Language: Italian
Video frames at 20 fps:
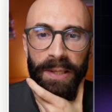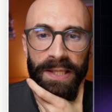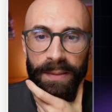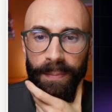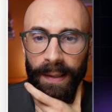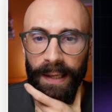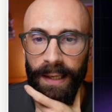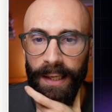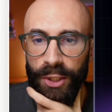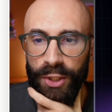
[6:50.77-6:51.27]
Si,
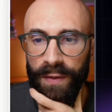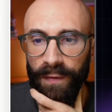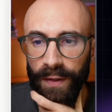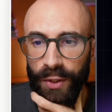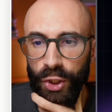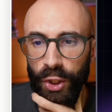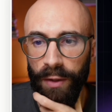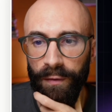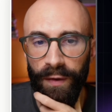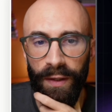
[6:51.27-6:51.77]
parla, si fa
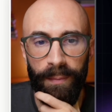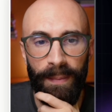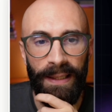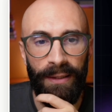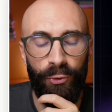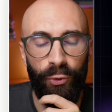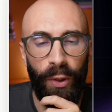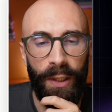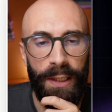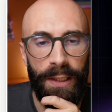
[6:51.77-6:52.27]
già
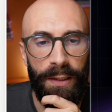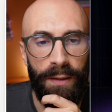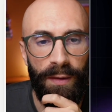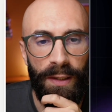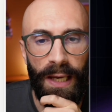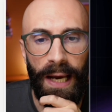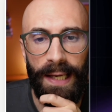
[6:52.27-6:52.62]
riferimento ai,